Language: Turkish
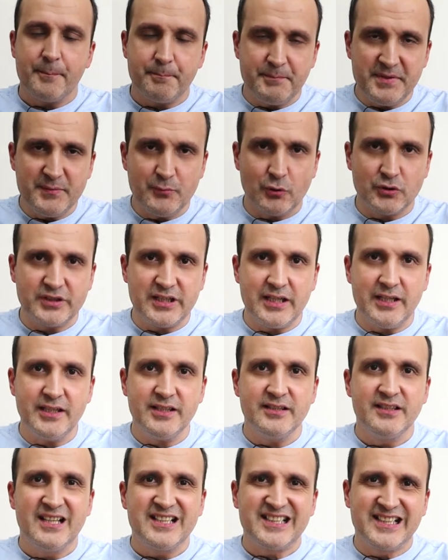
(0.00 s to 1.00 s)
Bir
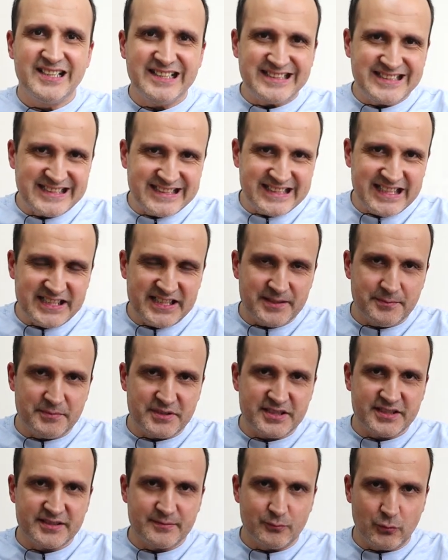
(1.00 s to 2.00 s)
modeli klasik
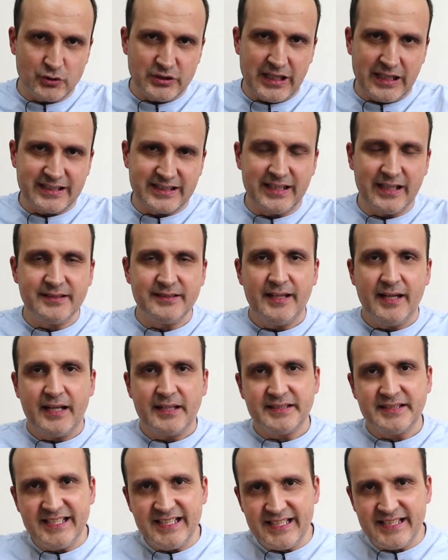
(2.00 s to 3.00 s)
dediğimiz modelken
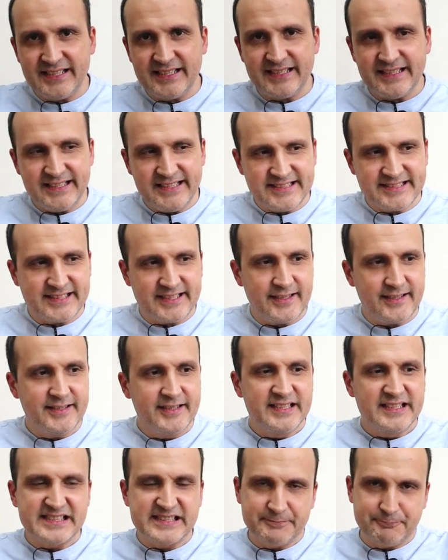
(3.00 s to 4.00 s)
diğeri ise
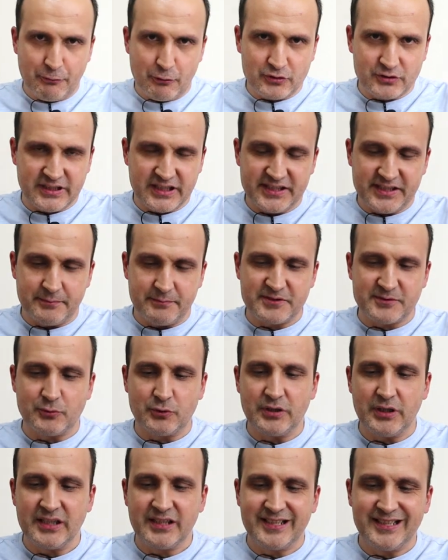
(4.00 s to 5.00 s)
sport dediğimiz
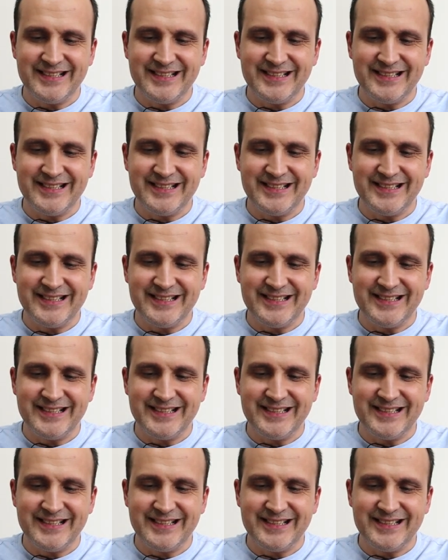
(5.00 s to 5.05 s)
model.